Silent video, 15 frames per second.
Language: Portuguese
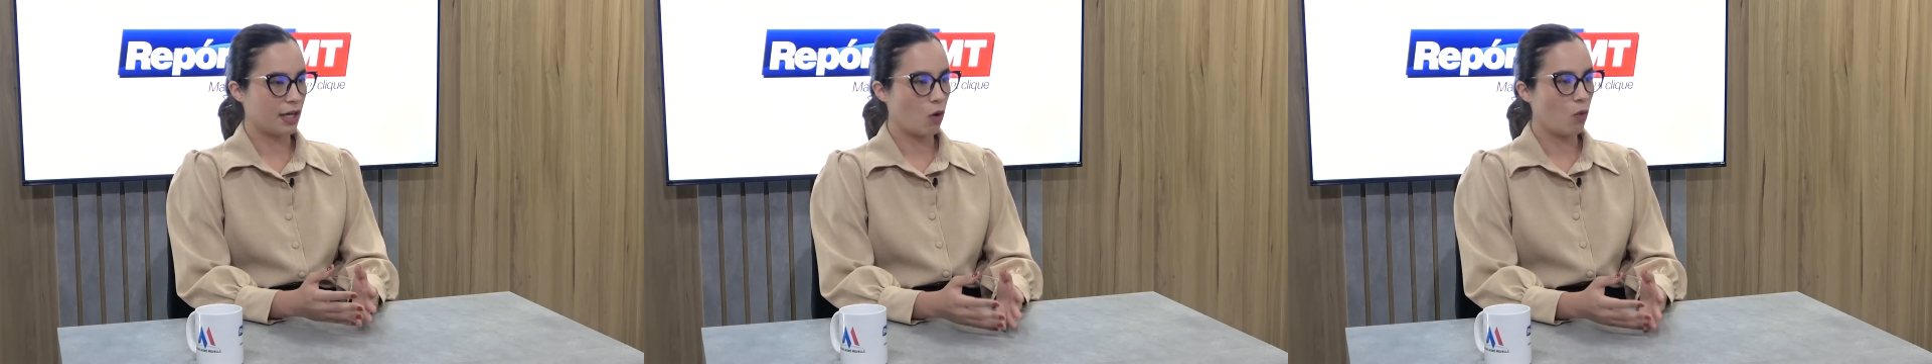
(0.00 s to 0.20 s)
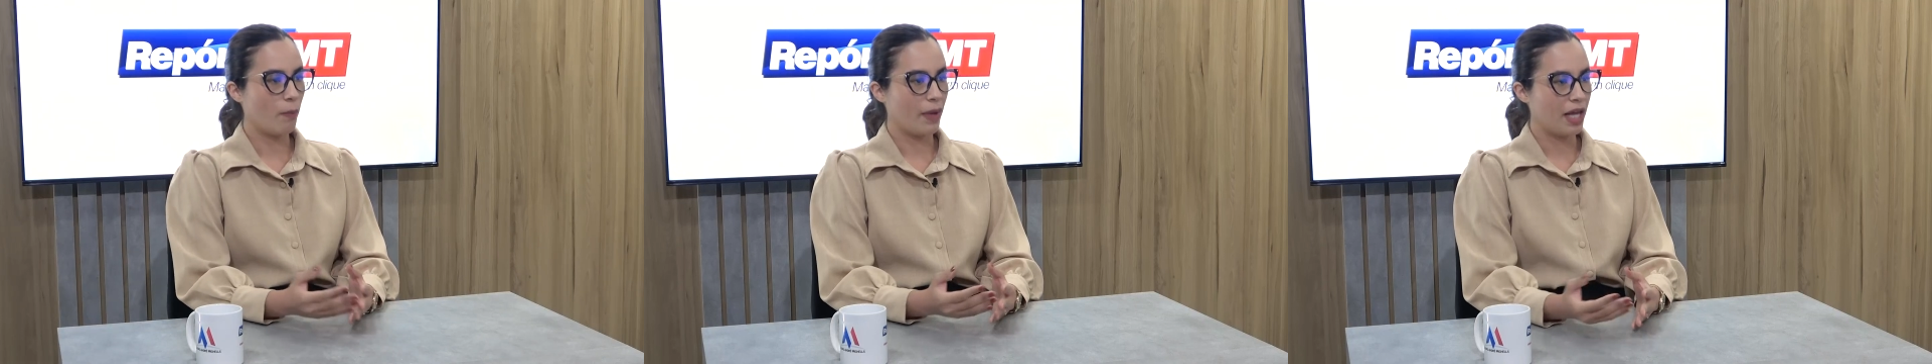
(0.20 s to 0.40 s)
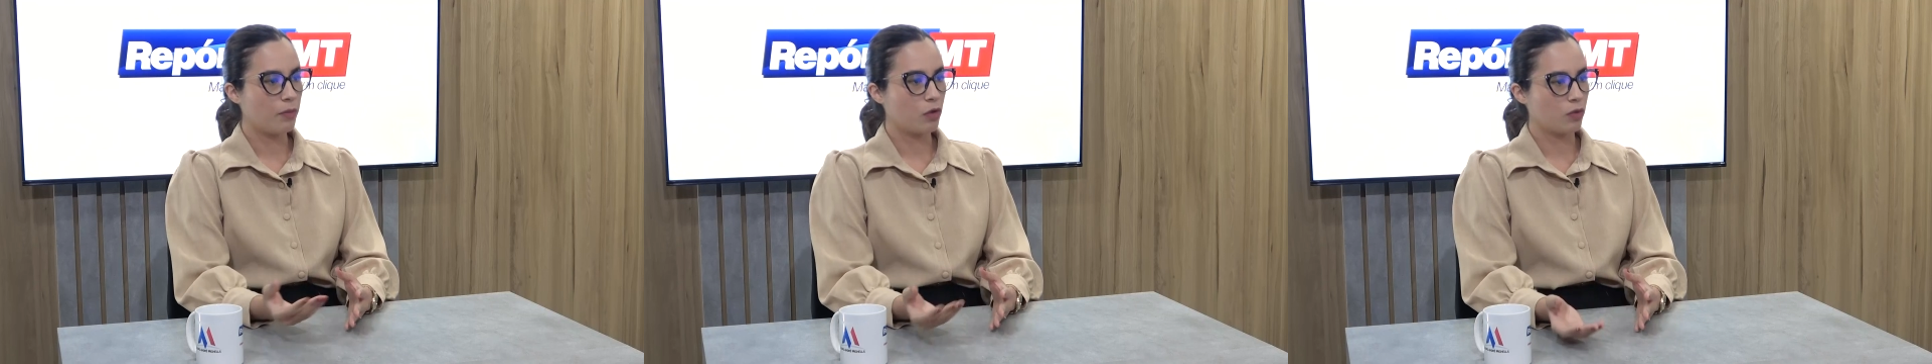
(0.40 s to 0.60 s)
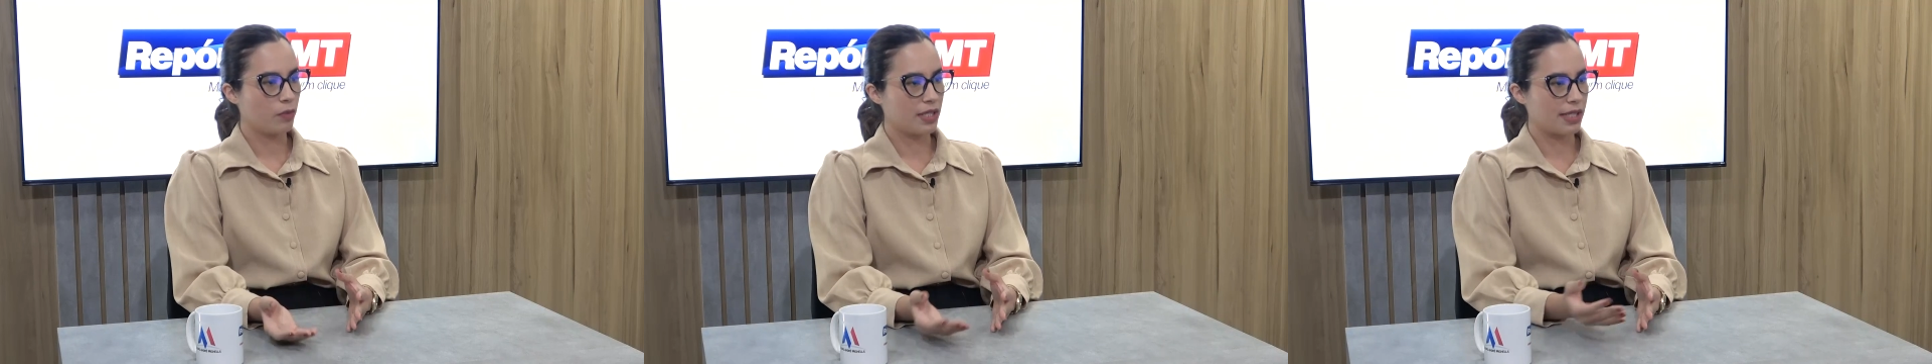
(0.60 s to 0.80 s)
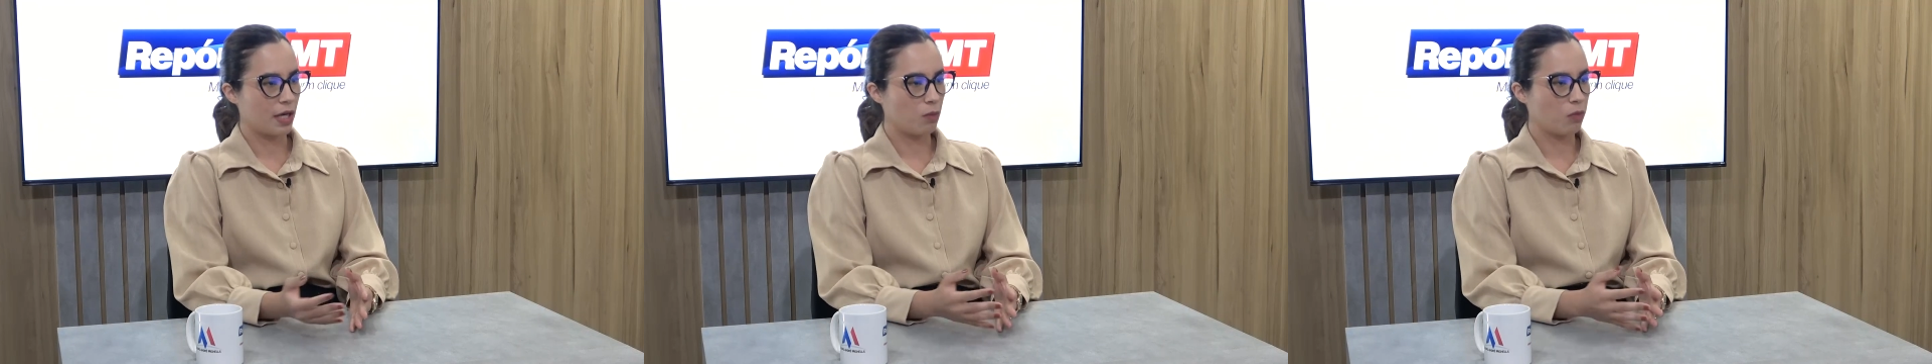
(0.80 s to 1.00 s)
que é um membro do
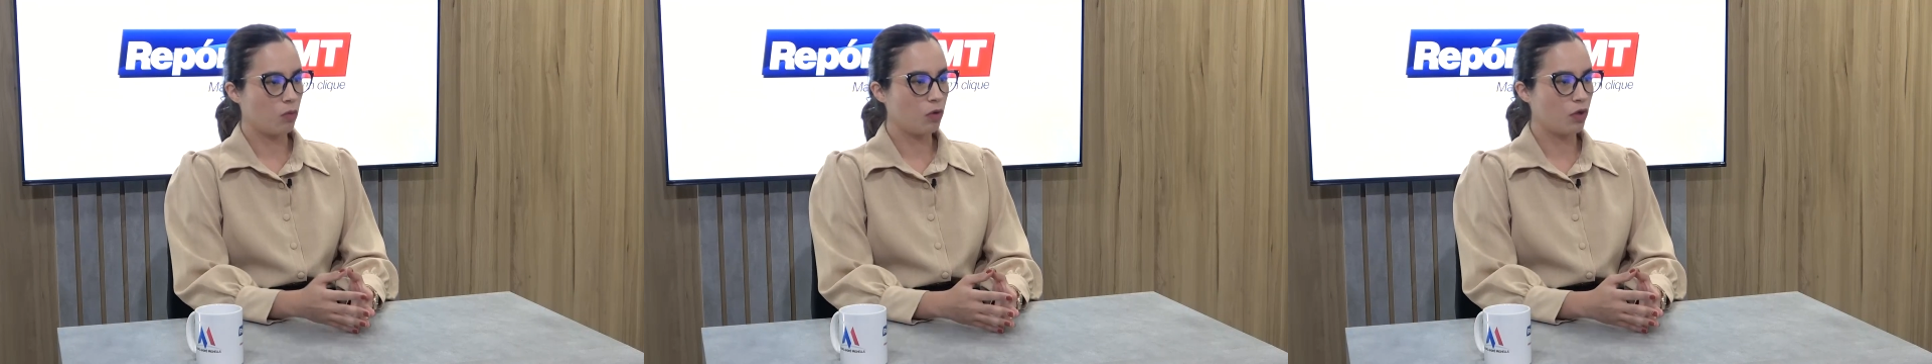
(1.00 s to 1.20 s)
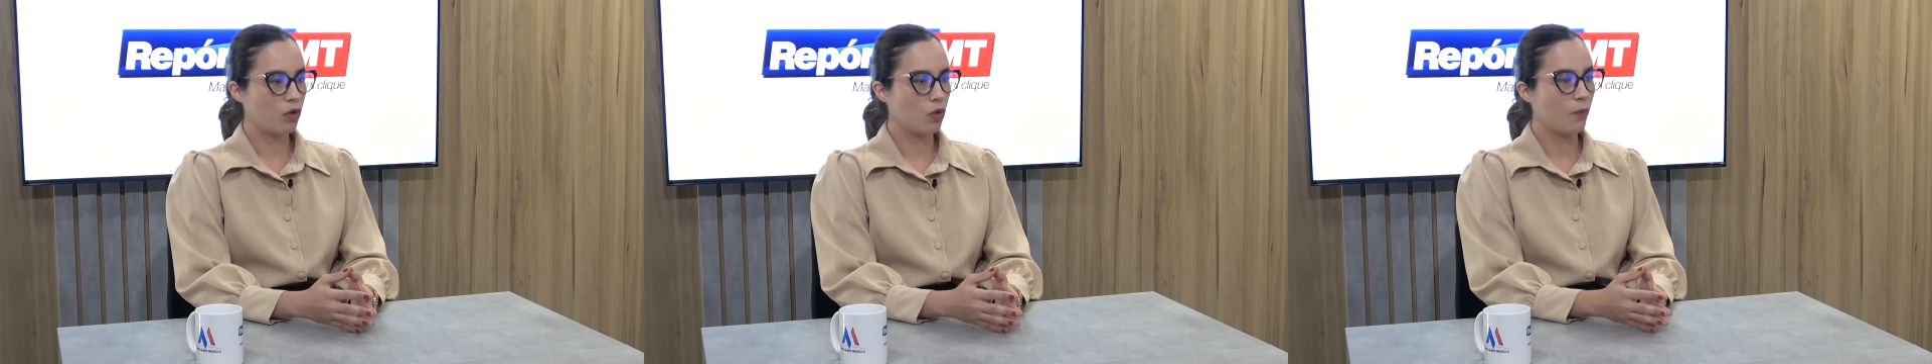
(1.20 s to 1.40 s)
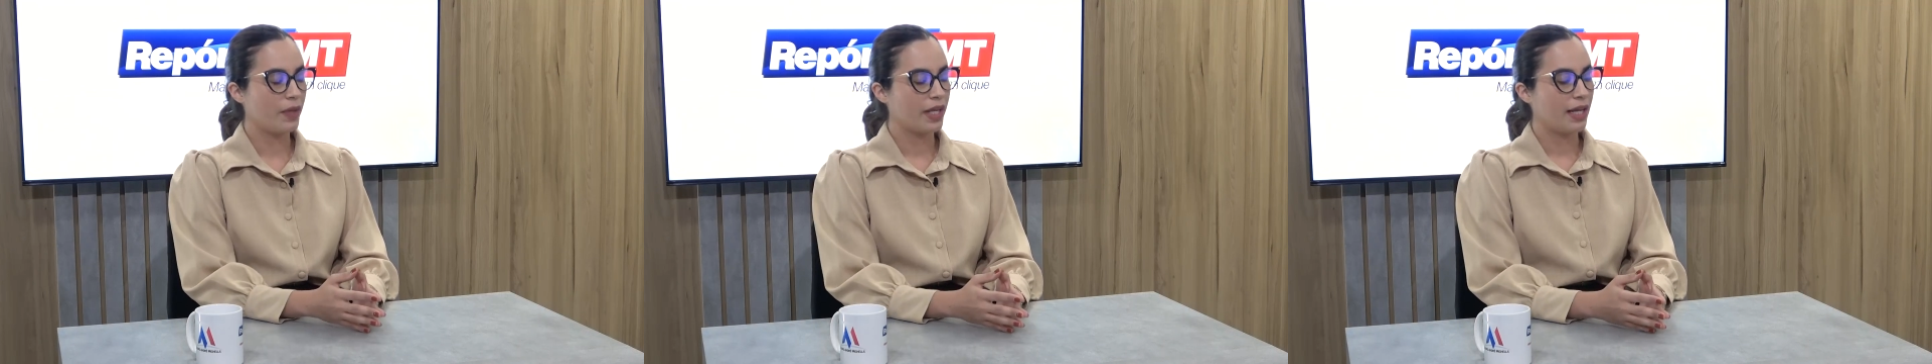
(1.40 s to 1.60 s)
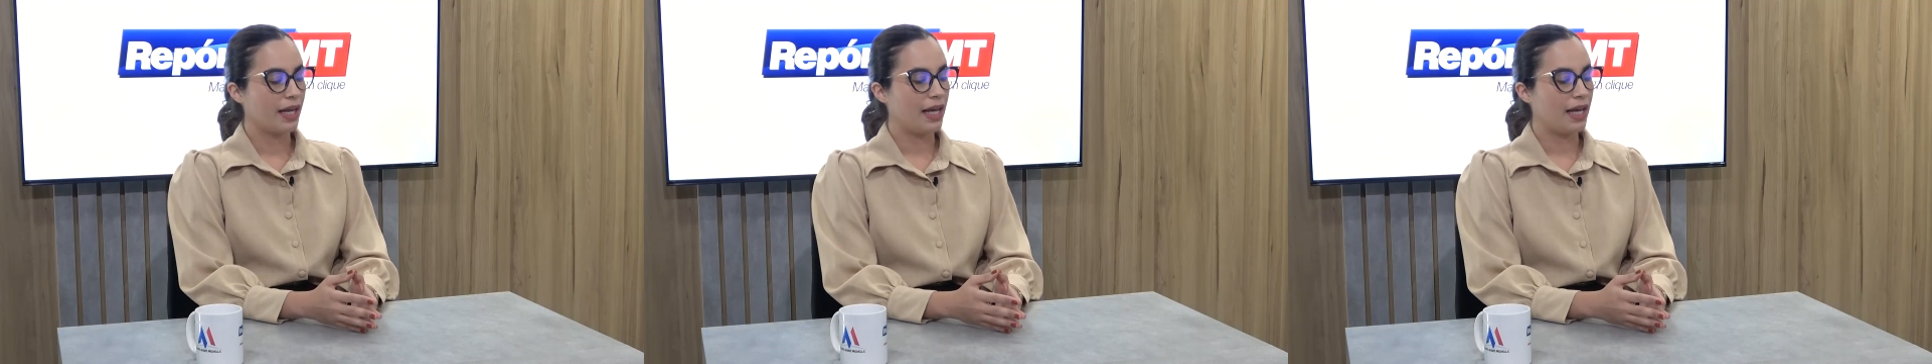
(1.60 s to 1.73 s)
Ministério Público,